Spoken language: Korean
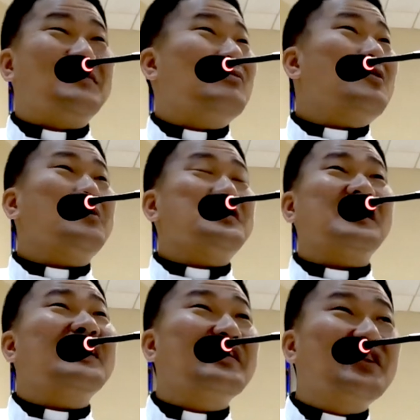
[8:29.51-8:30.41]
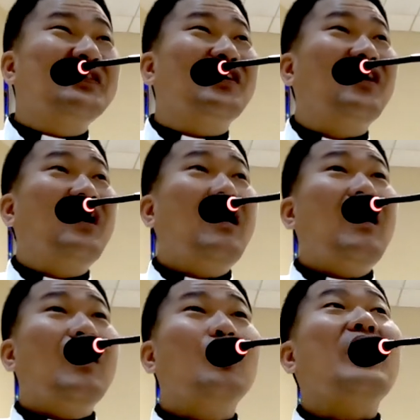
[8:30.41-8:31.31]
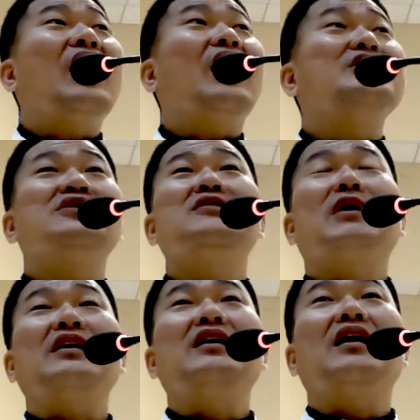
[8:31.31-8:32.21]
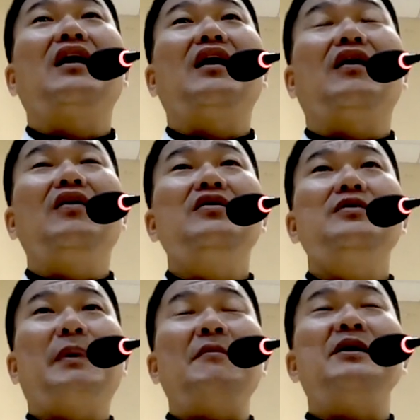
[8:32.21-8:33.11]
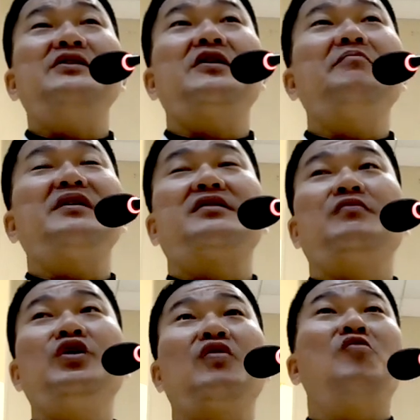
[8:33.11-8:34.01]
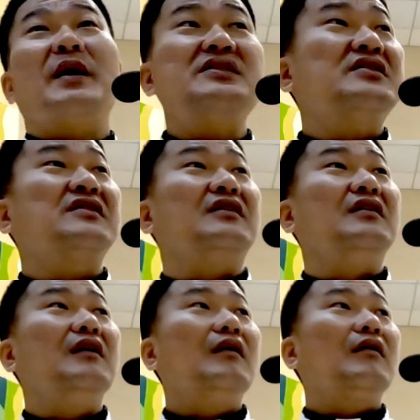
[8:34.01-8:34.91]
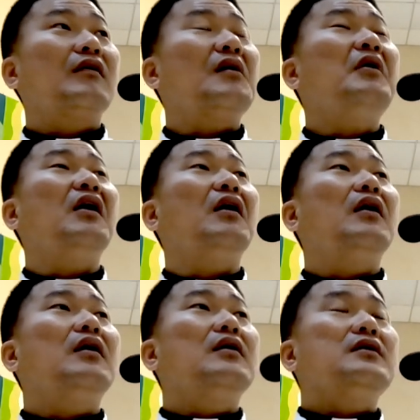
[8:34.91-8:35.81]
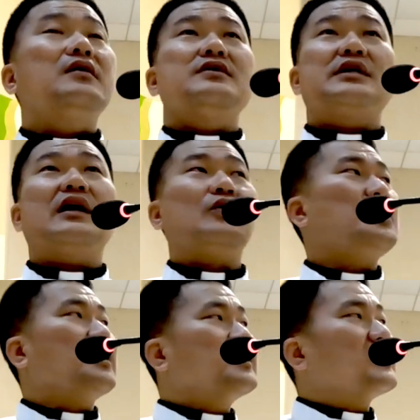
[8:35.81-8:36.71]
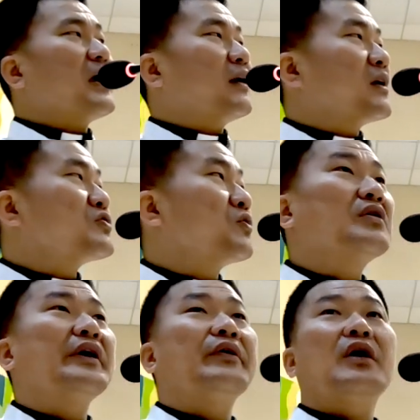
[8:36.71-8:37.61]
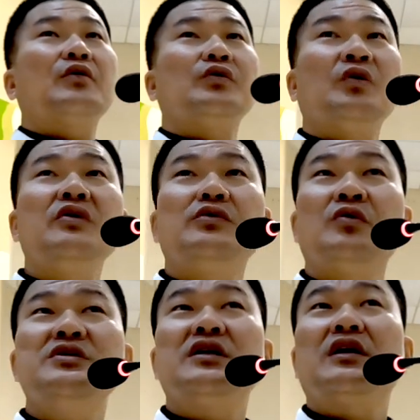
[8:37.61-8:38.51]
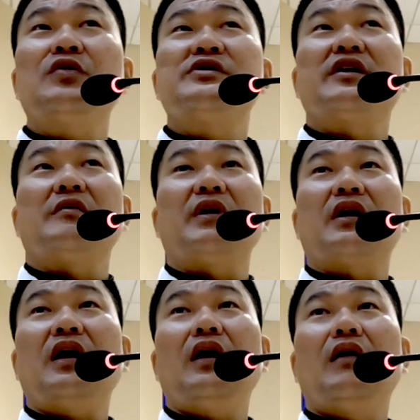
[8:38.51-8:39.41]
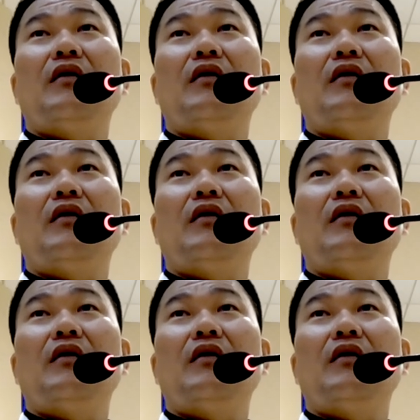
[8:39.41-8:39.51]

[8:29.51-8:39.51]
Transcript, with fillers: 지금 물어볼 시간이 어딨노? 우리 아가 지금 가다가 어? 방파제 옆에서 물에 훅 빠졌어. 그러면 자, 우리 어떻게 하는 게 좋을까요? 하고 논, 논쟁하고 있어야 됩니까?